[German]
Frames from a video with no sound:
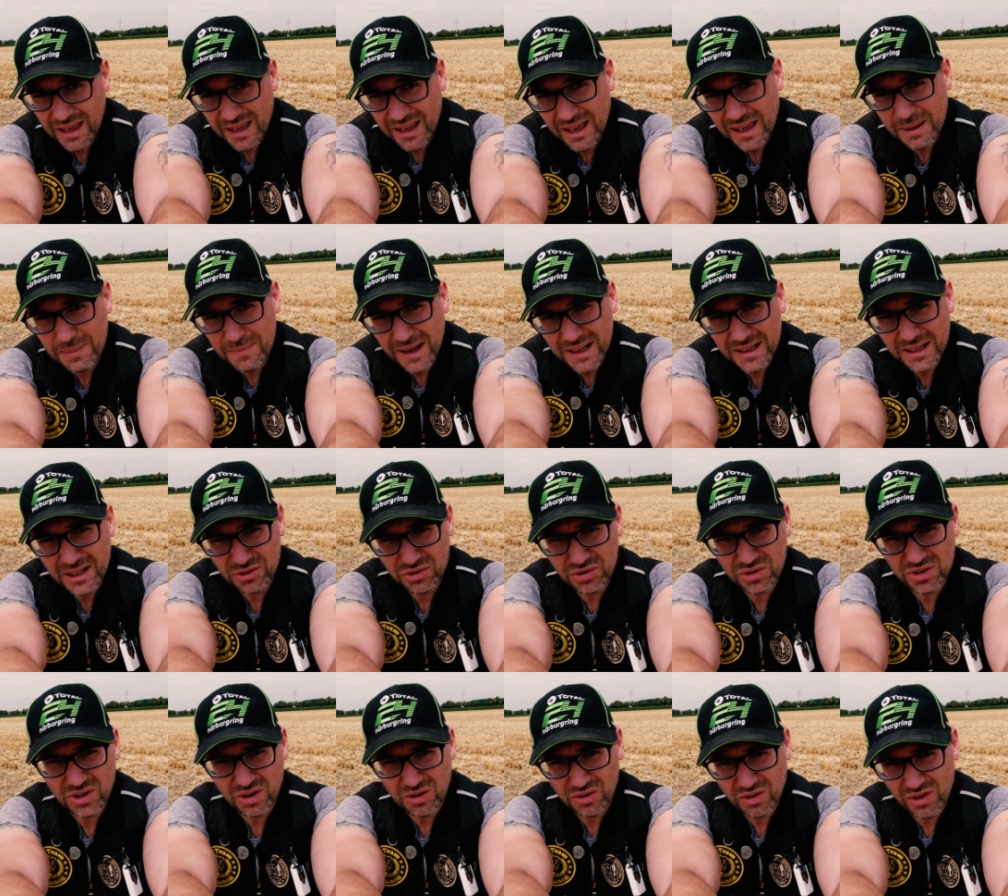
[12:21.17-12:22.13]
ich mache
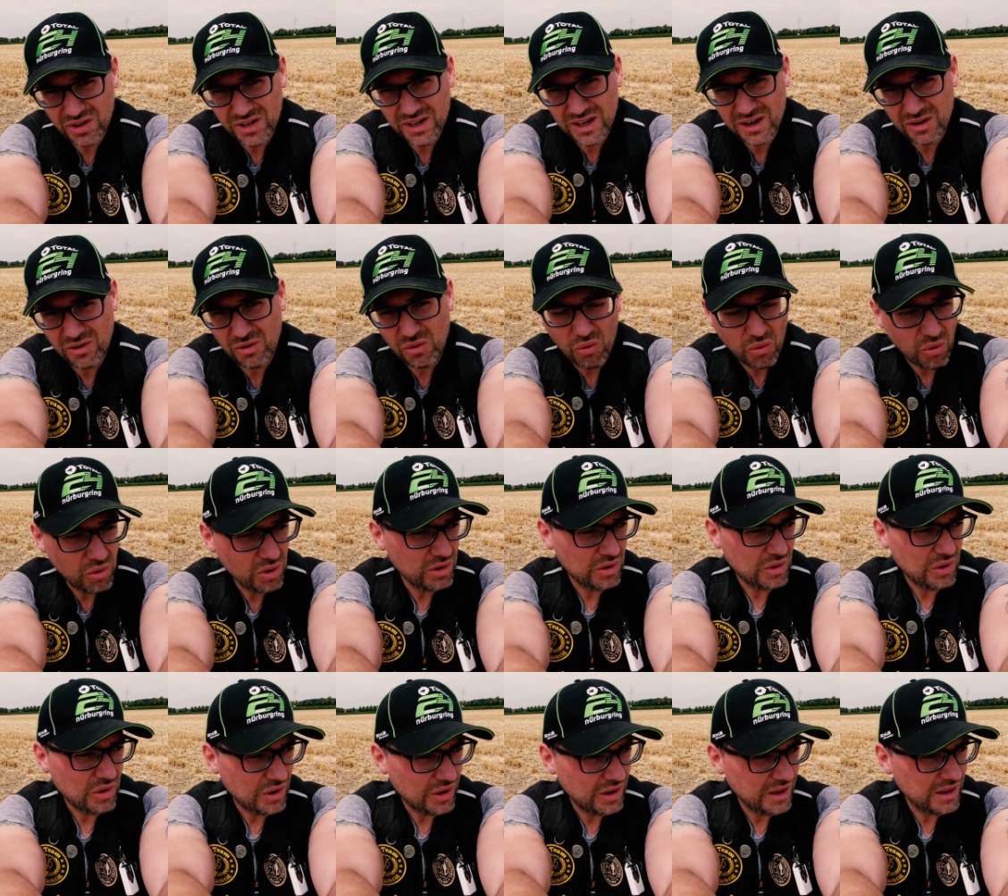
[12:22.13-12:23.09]
natürlich auch Löcher
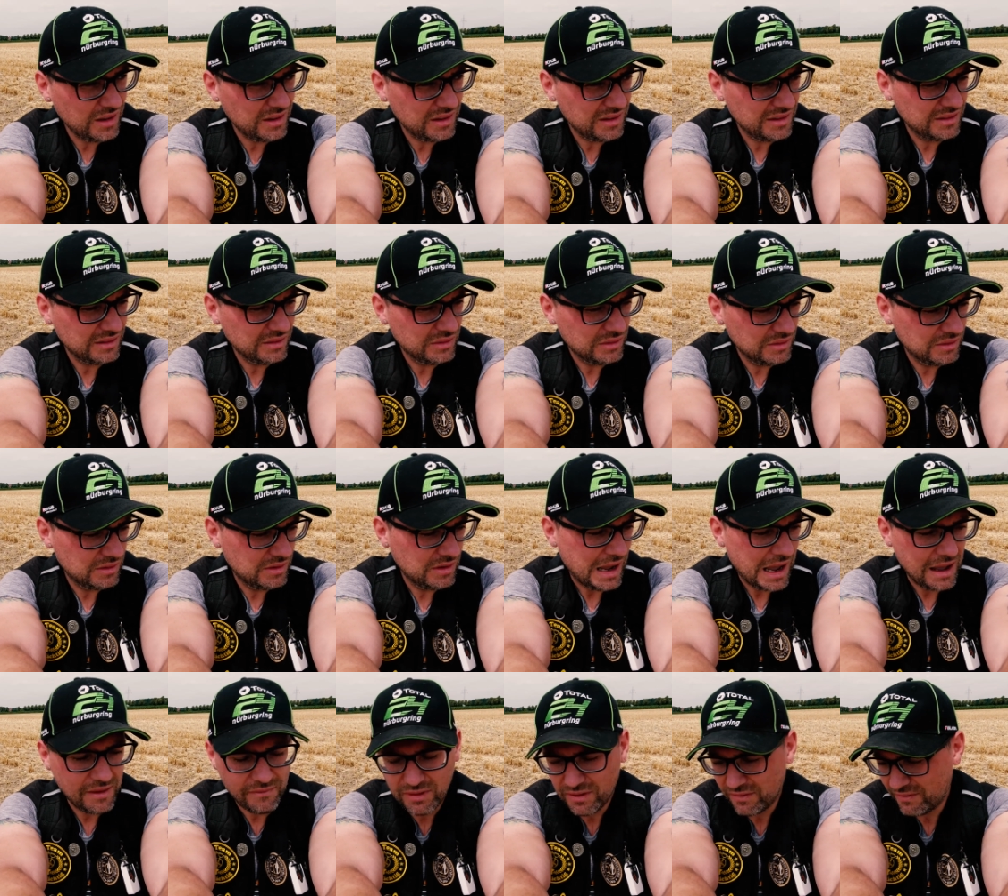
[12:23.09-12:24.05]
ohne euch
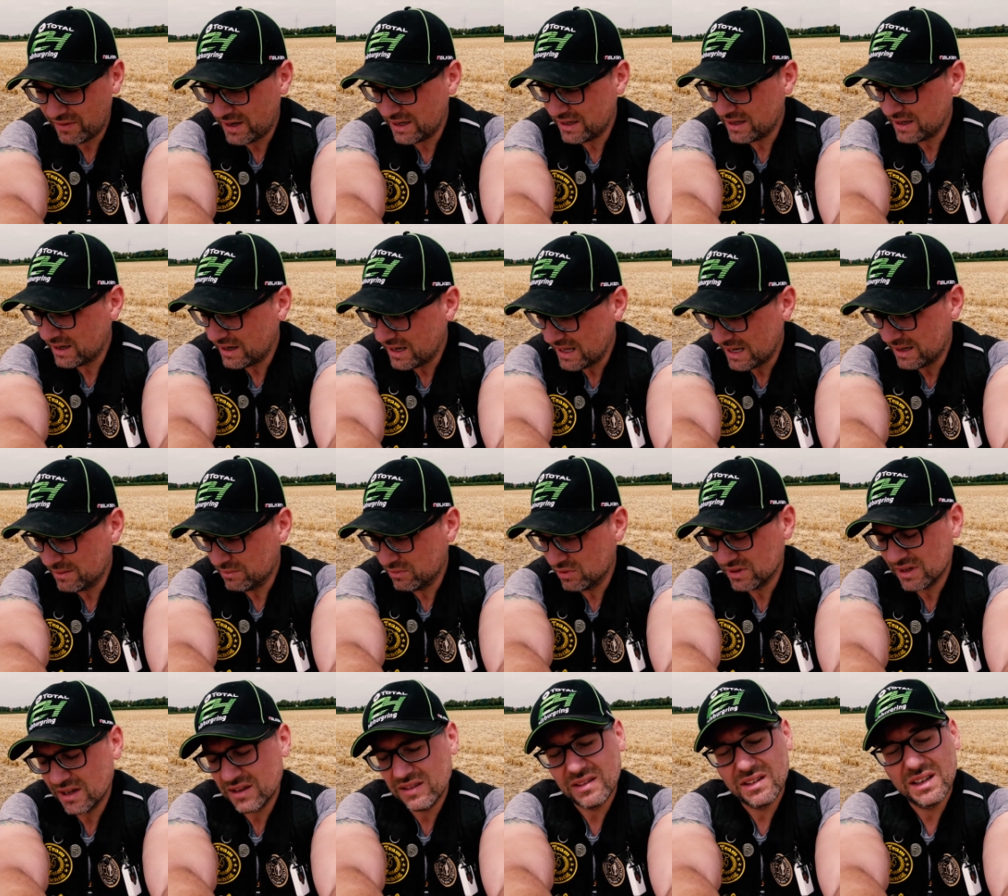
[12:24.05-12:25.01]
einfach weil ich ja lernen
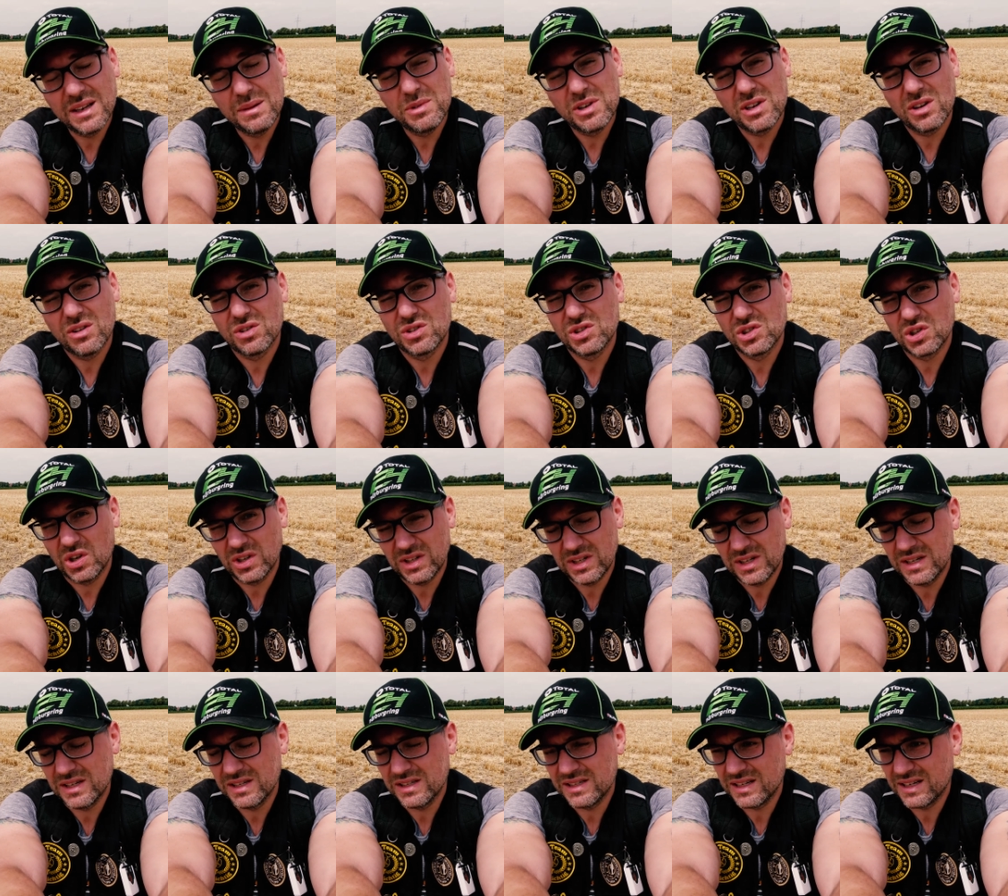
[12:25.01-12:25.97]
muss. Also nehme ich auch
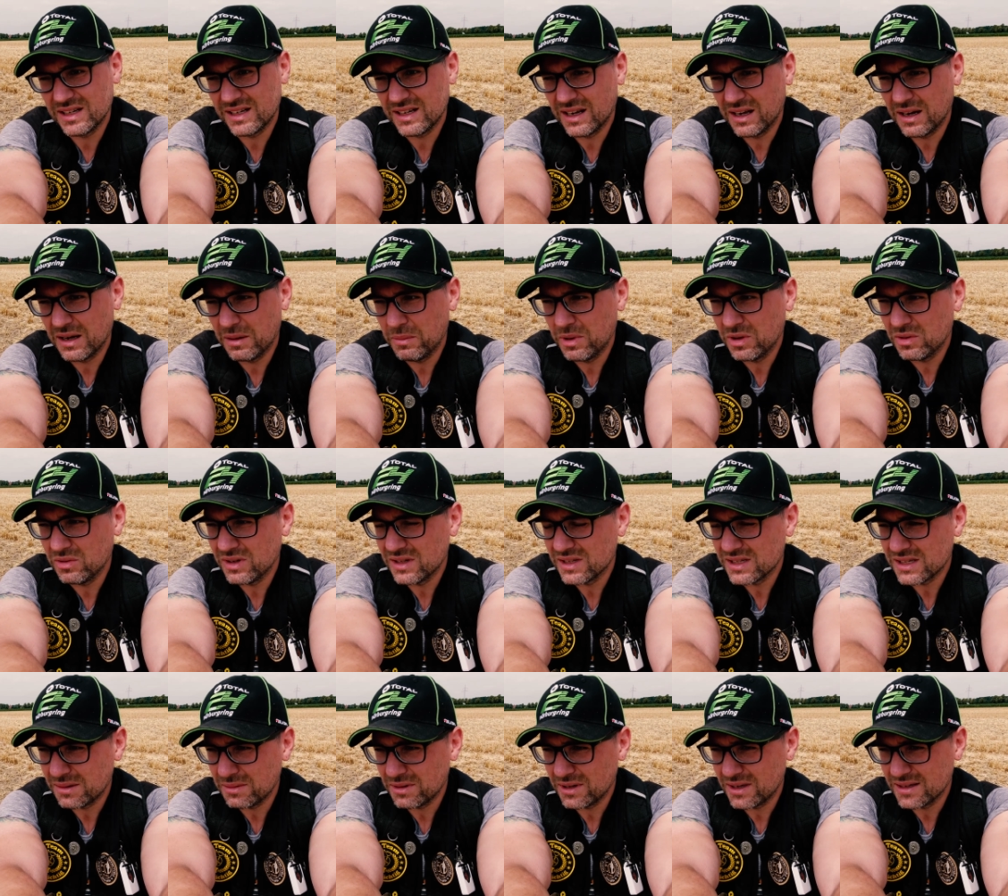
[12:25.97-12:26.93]
schrottige Signale mit. Und
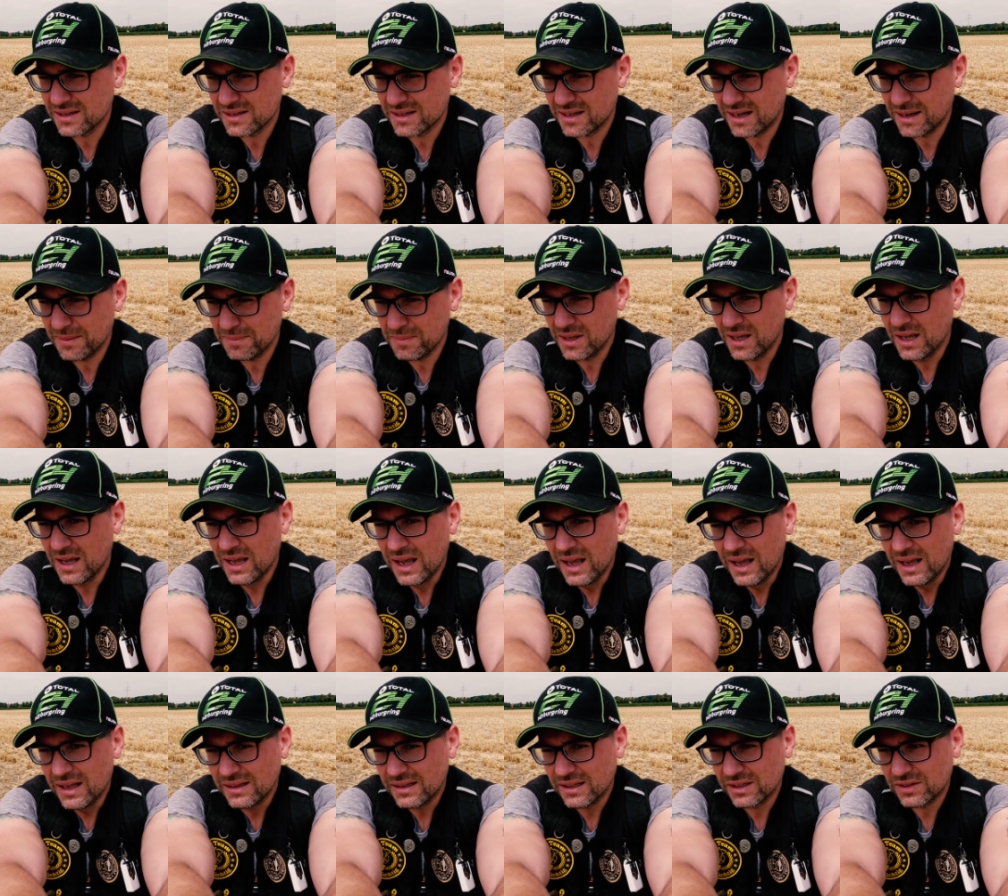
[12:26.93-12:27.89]
jetzt habe ich eins gehabt,
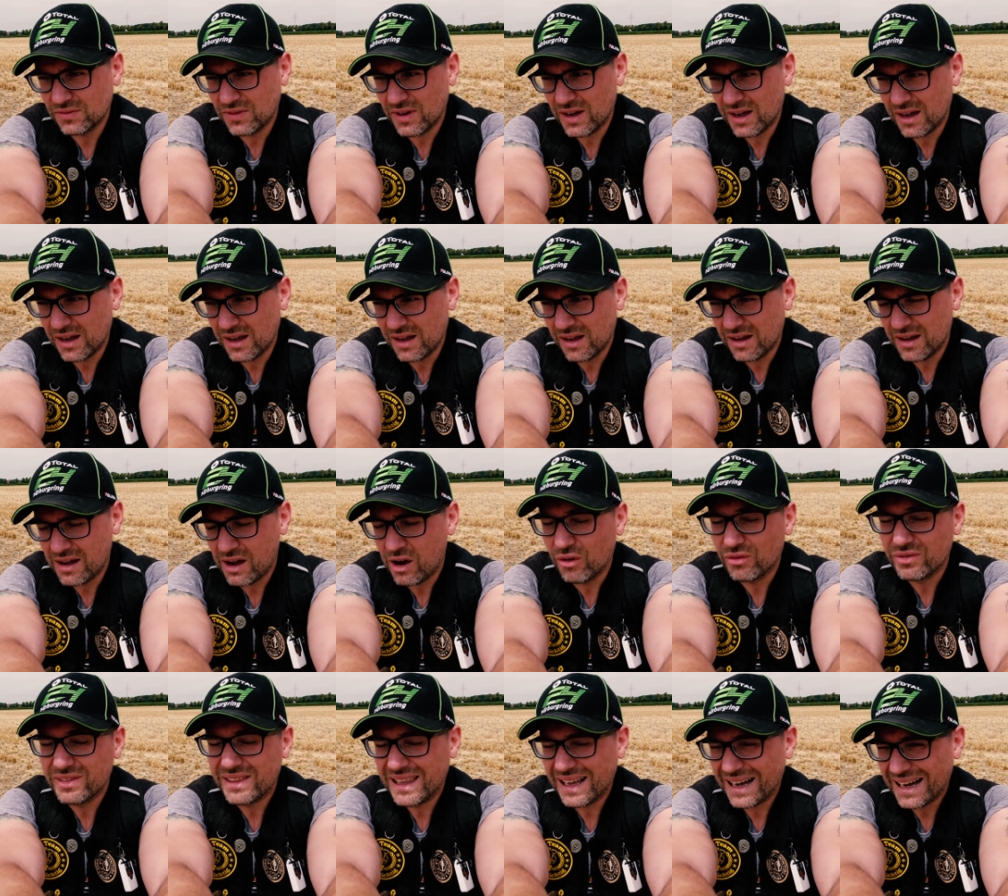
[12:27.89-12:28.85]
das war
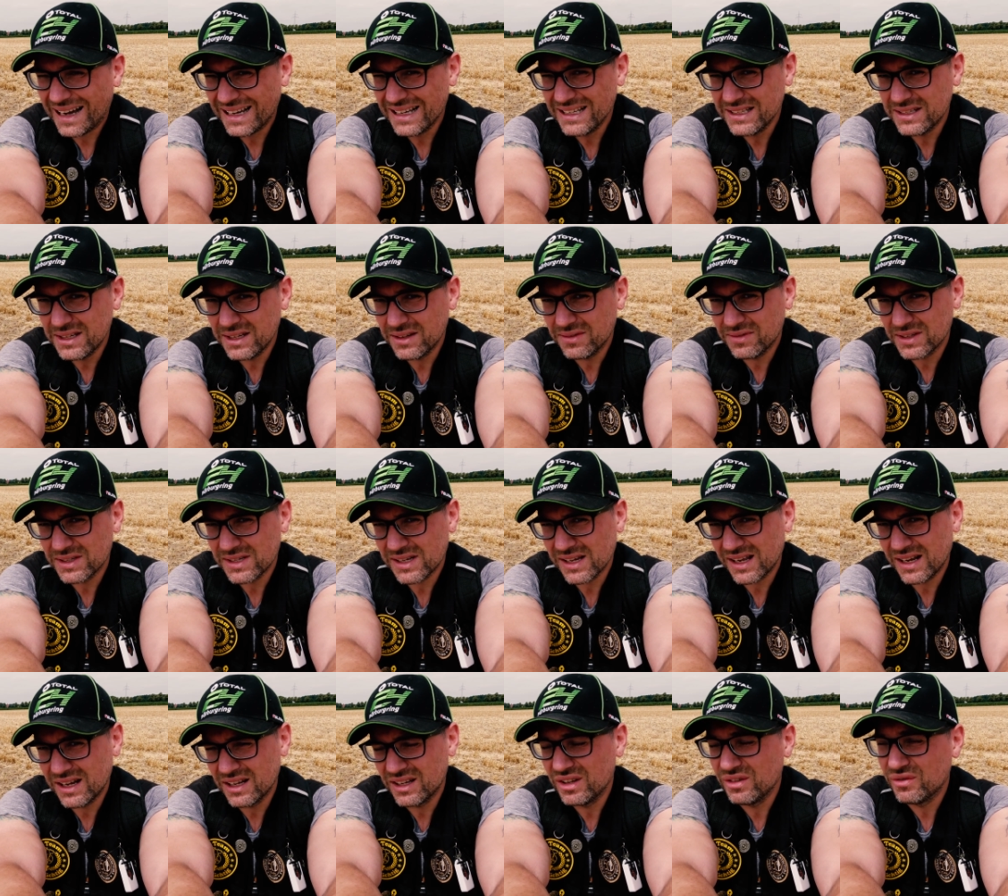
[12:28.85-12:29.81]
auf 30, was
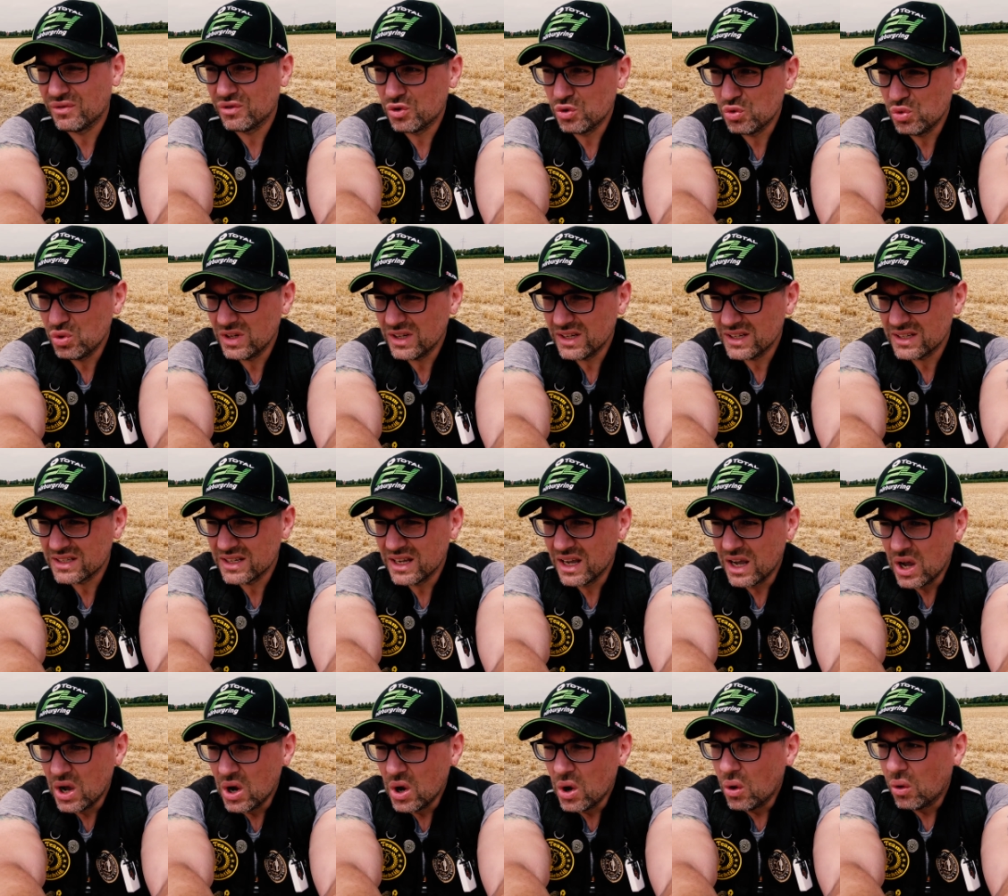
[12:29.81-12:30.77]
ja relativ gut ist.